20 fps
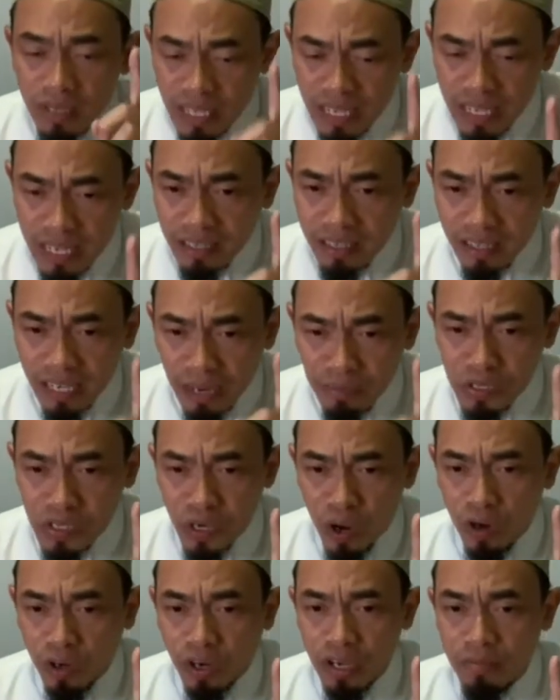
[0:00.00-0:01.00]
นี่คือคำส
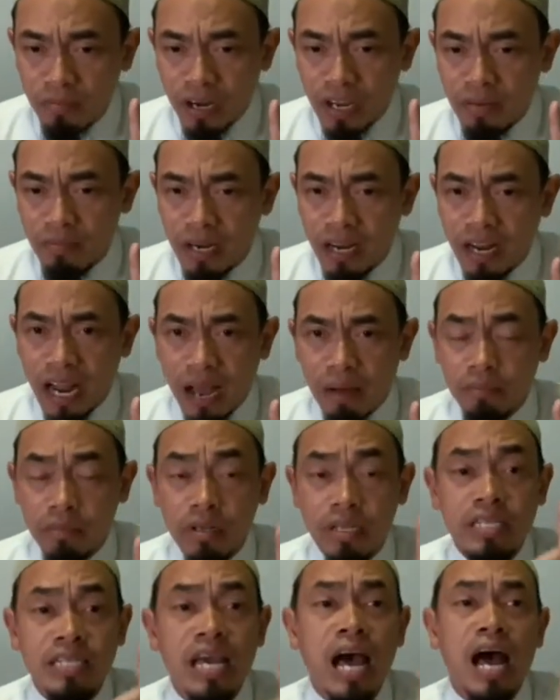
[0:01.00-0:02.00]
อนของอิบราฮิมบินอดัม
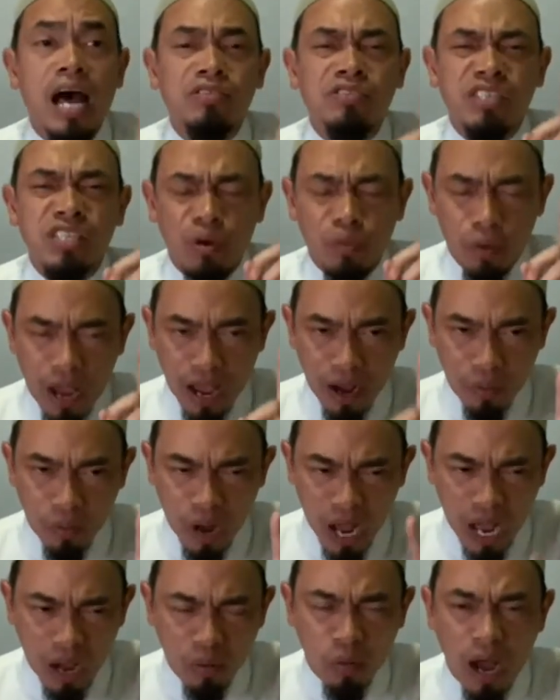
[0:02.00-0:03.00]
อย่าแสวง
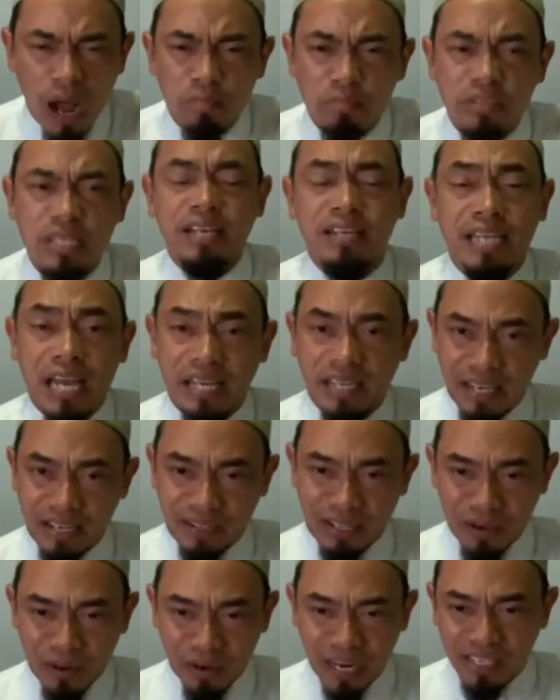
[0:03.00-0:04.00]
หาความยิ่งใหญ่เกียร
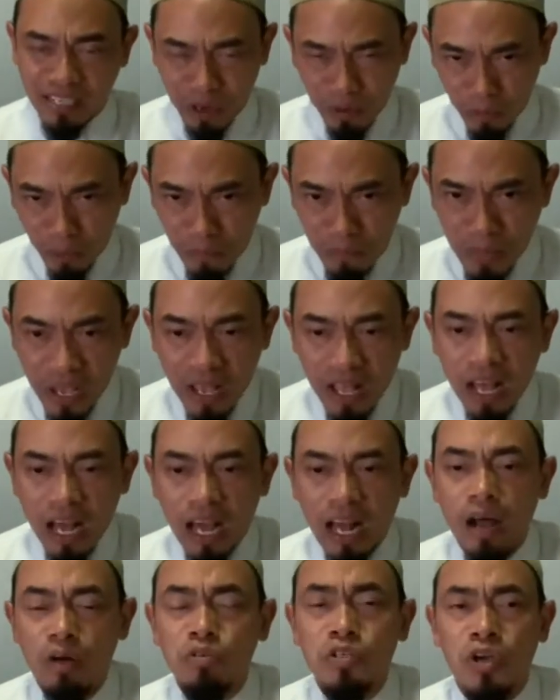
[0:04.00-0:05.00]
ติยศในสังคม
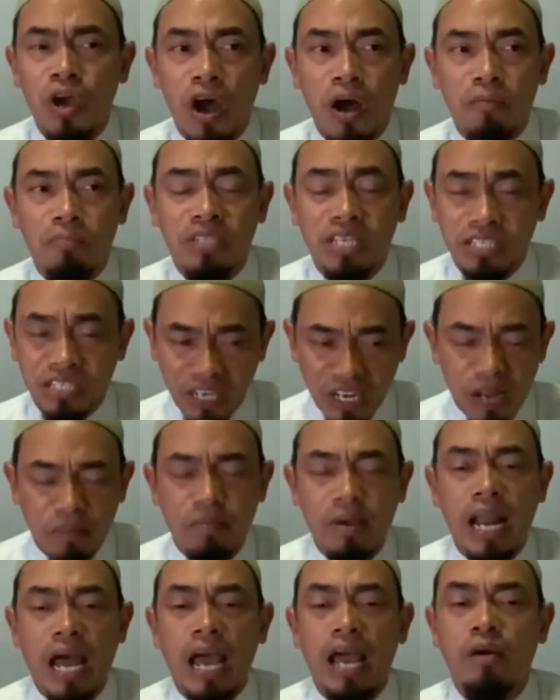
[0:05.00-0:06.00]
เราชอบที่จะเดิน
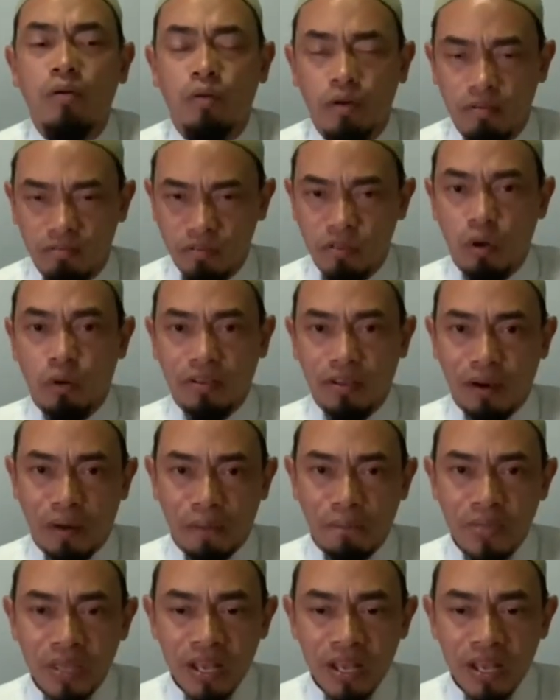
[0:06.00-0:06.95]
ไปไหนให้คนยกย่อง